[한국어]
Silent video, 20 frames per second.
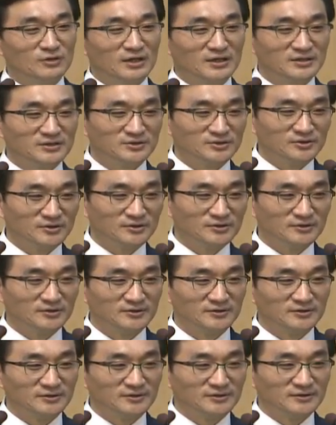가야죠.
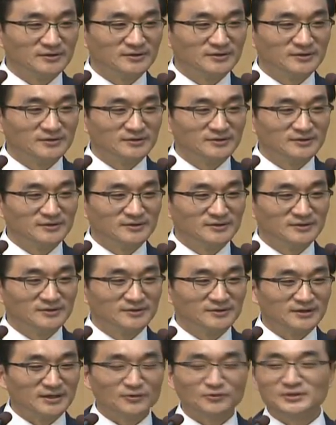
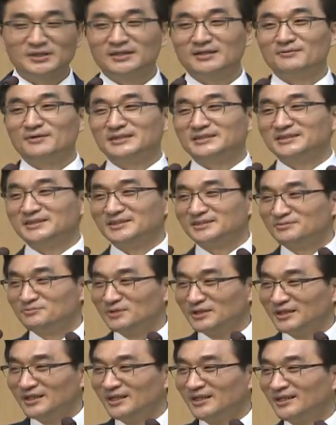라고
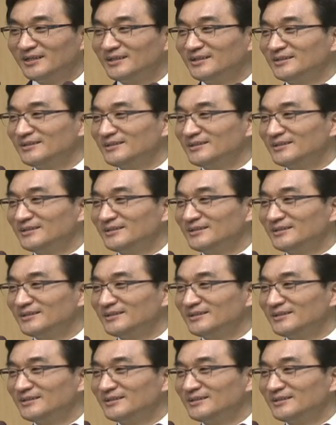대답하시겠습니까?